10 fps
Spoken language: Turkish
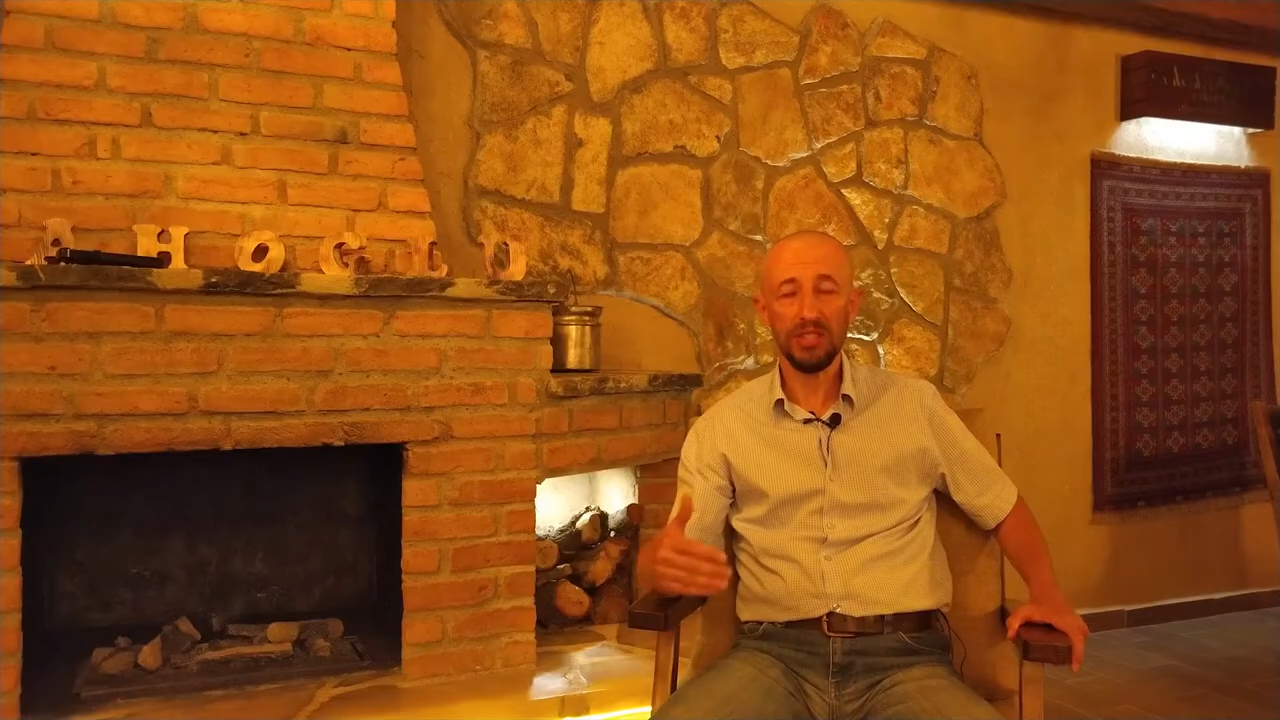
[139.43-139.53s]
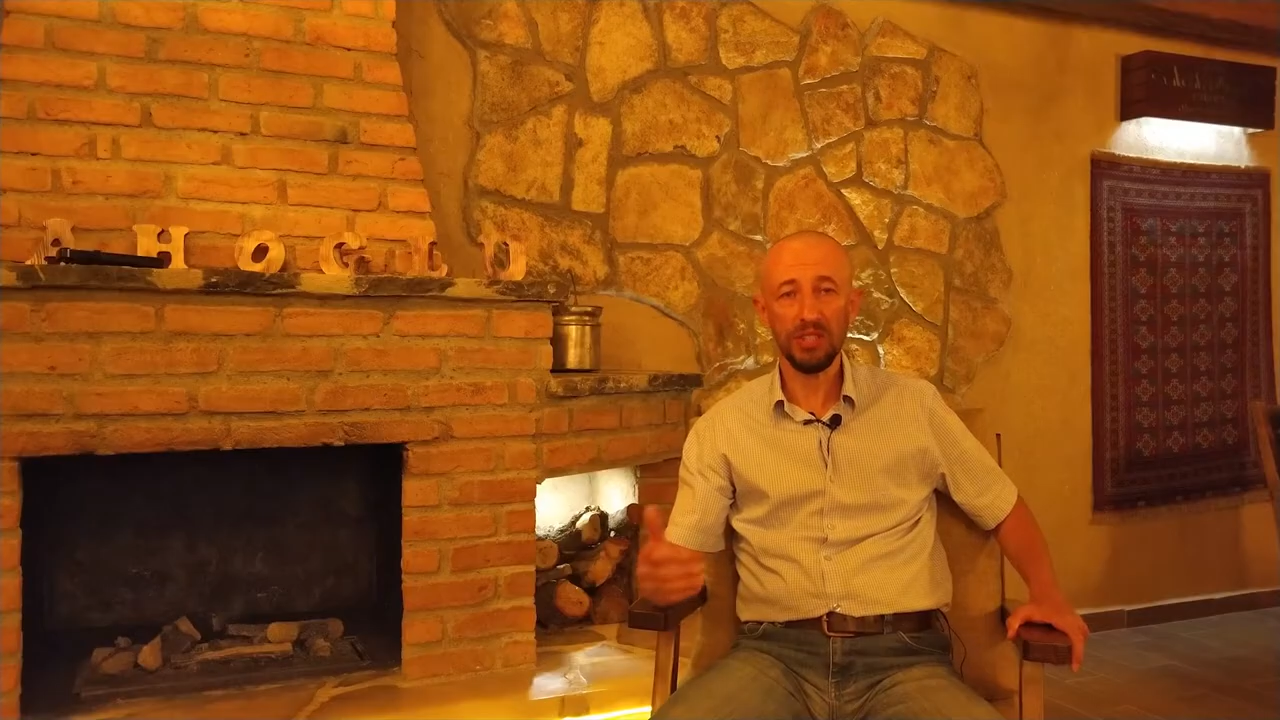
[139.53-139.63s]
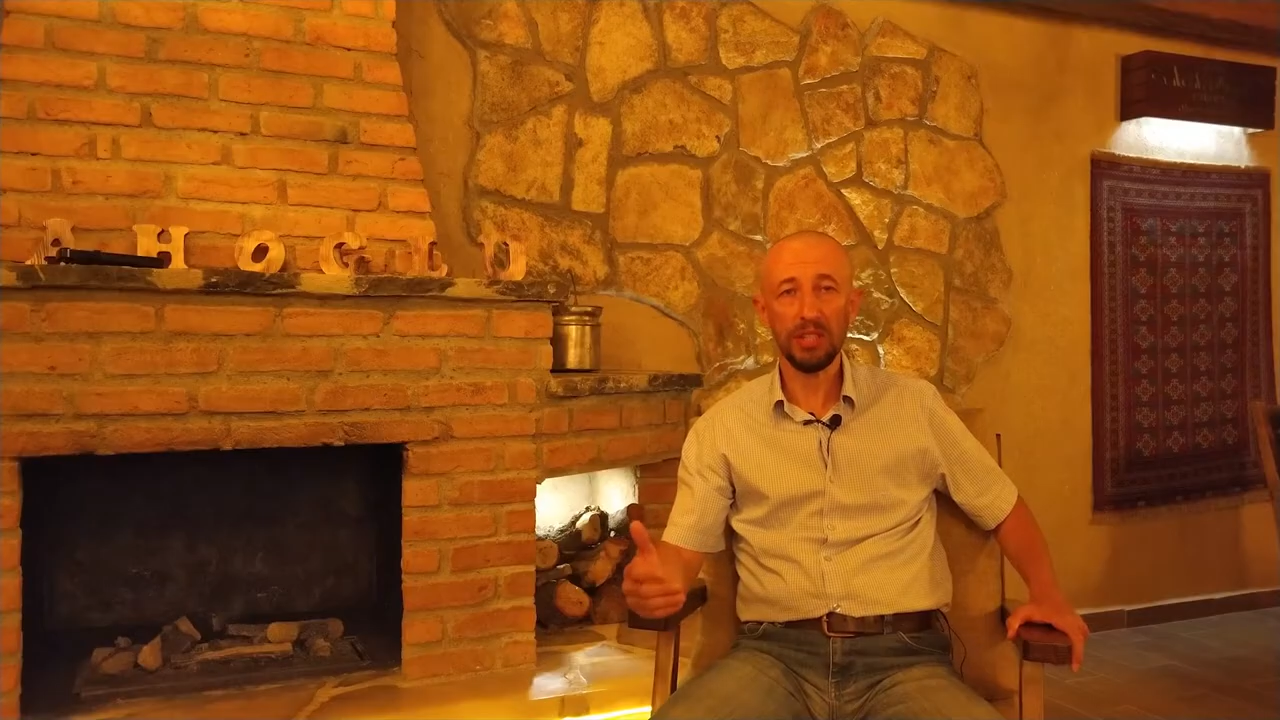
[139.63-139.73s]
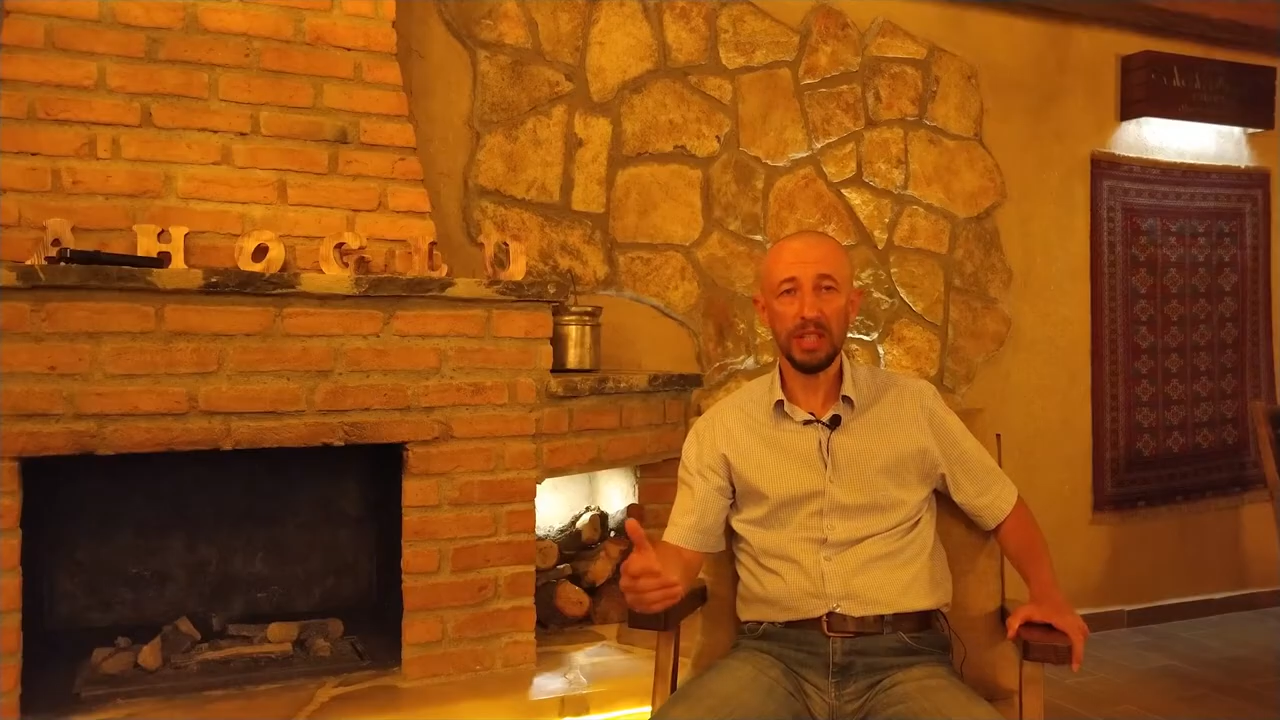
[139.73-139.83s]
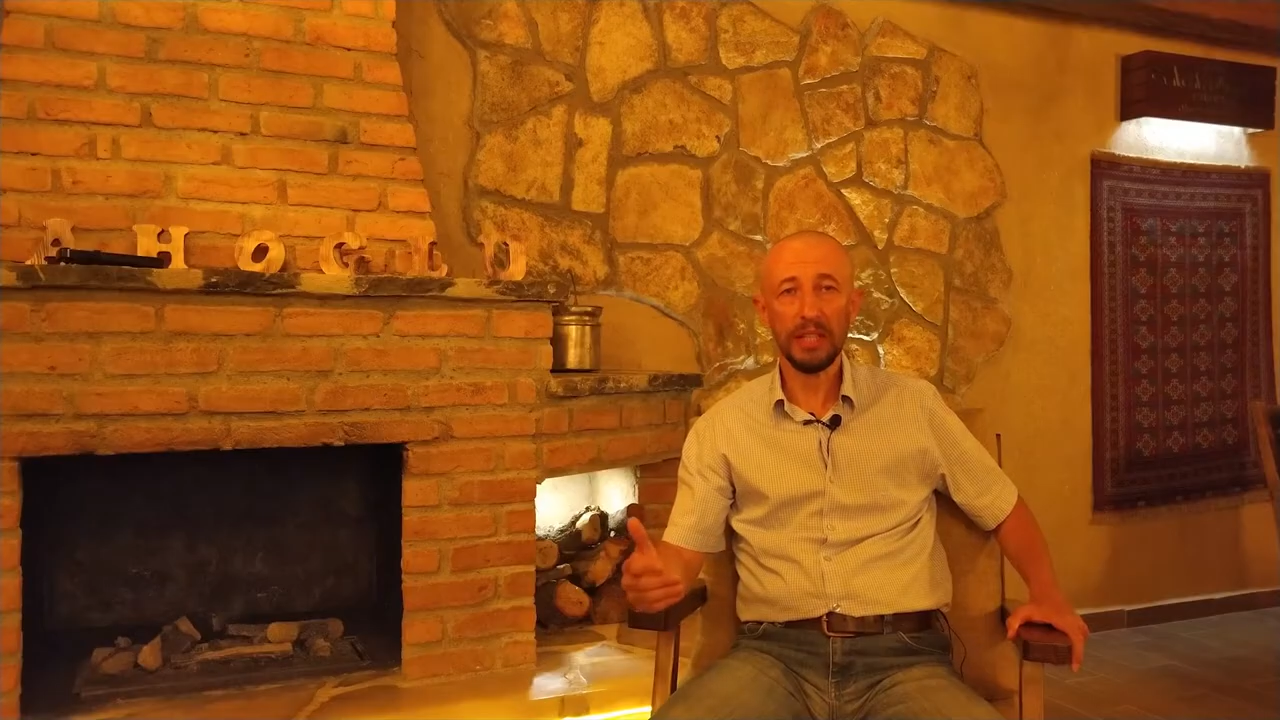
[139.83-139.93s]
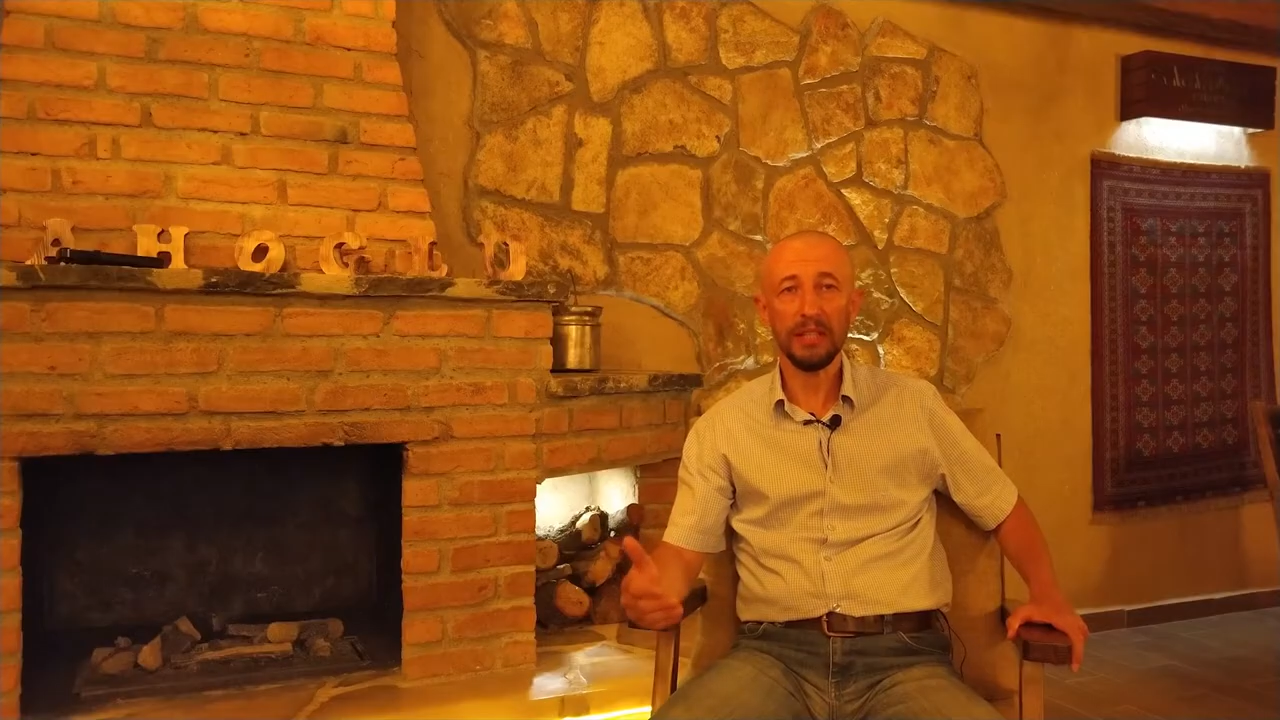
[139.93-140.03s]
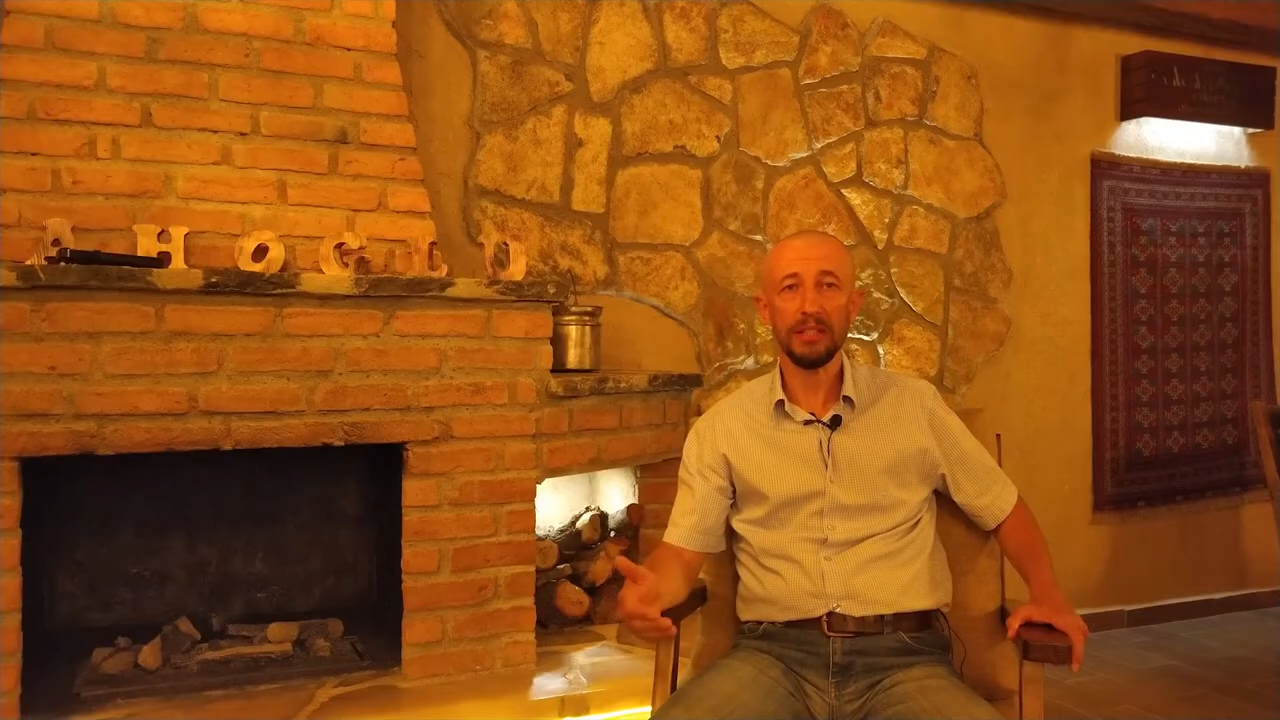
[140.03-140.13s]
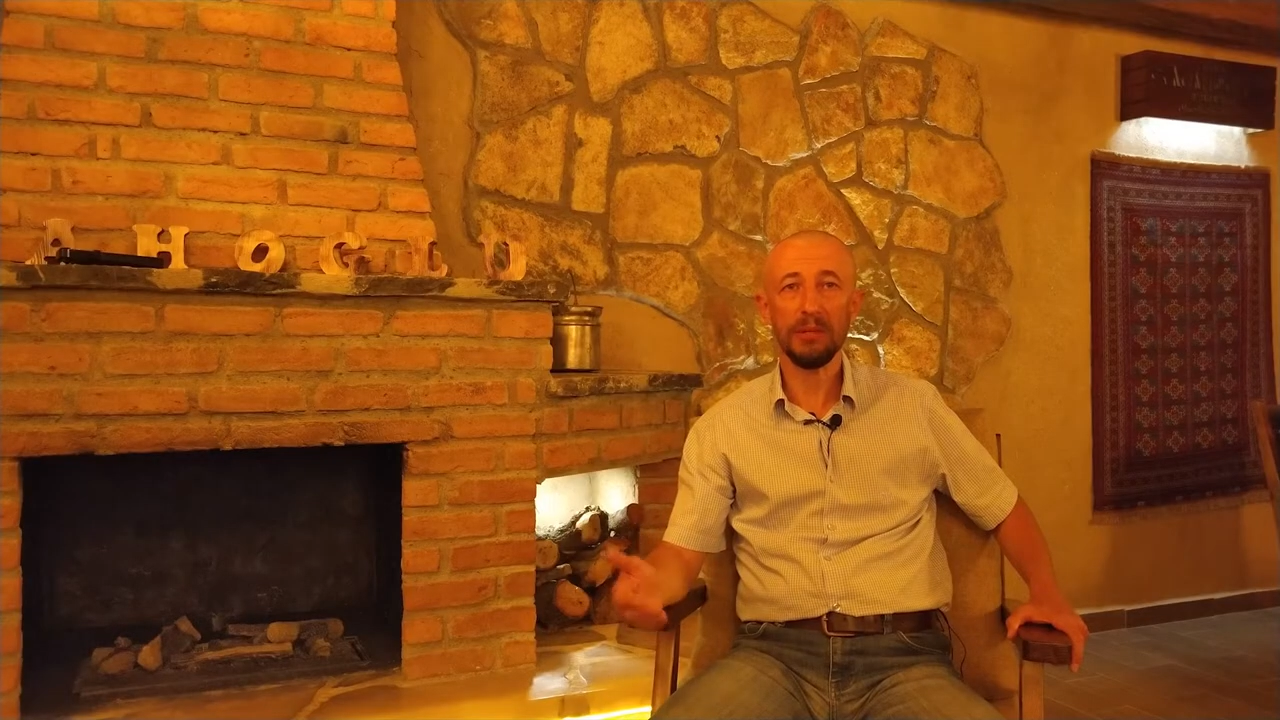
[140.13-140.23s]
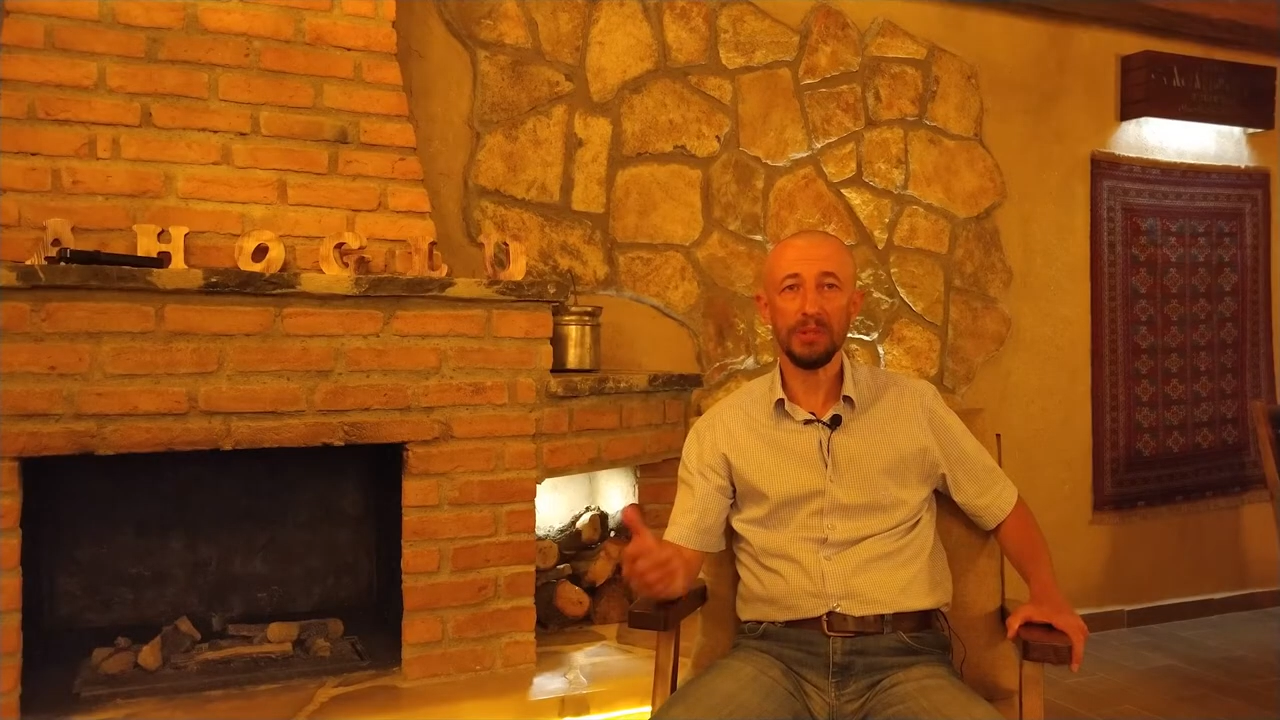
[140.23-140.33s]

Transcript: içinde kendine